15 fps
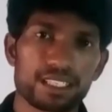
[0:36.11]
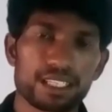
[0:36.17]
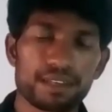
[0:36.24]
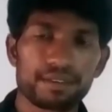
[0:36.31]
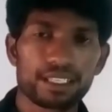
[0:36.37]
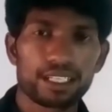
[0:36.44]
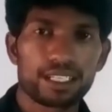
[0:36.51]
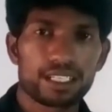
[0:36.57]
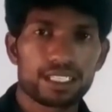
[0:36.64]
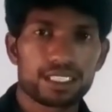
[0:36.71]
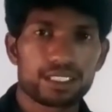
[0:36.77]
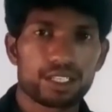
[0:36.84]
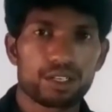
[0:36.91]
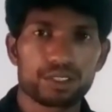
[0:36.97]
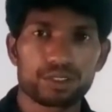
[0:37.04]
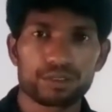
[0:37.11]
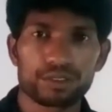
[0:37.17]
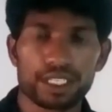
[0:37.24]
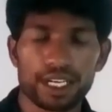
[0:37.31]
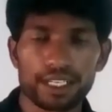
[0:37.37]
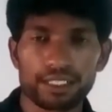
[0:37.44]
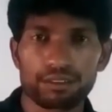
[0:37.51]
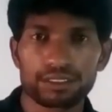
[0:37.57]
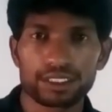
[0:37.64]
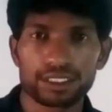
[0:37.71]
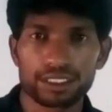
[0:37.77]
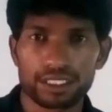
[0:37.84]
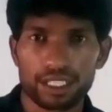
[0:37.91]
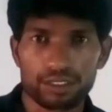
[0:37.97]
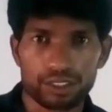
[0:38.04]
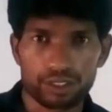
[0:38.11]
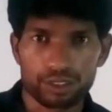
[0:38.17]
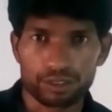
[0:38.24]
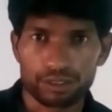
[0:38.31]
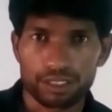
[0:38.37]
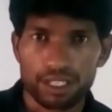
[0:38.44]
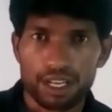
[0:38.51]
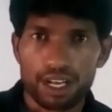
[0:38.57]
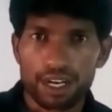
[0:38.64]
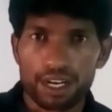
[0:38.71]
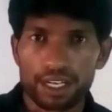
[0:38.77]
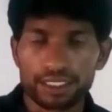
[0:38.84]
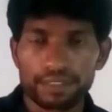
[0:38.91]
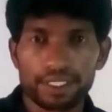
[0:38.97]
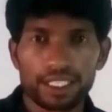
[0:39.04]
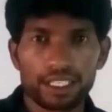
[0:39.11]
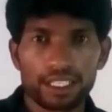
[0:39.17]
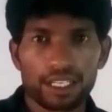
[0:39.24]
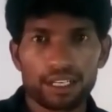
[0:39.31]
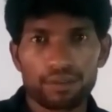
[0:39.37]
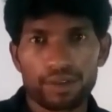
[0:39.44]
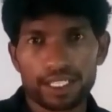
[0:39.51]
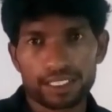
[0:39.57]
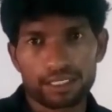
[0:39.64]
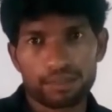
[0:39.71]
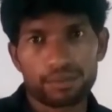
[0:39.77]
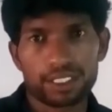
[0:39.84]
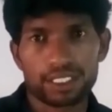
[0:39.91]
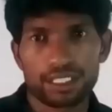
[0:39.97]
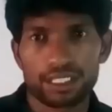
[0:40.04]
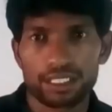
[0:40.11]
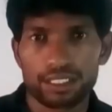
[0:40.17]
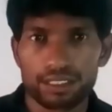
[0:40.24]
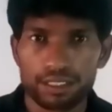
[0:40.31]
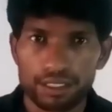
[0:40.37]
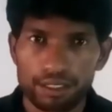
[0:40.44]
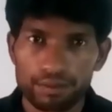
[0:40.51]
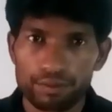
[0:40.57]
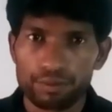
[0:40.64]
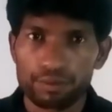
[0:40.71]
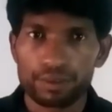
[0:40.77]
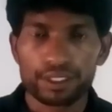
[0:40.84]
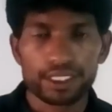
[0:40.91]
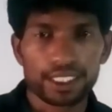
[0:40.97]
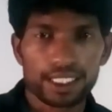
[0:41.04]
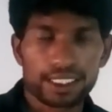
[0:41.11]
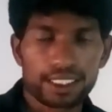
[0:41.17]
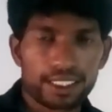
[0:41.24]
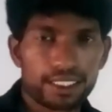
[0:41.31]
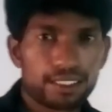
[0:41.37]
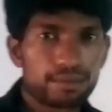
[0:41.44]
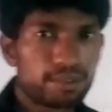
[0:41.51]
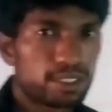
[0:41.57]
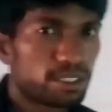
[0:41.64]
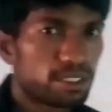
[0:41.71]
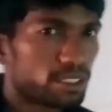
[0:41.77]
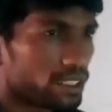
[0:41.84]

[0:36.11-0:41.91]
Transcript: ఏ విధంగా రీచ్ కావచ్చు ఎలాంటి క్వశ్చన్స్ రావచ్చు అదేవిధంగా వాటికి సంబంధించిన ఫుల్ డీటెయిల్స్ అనేది ఈ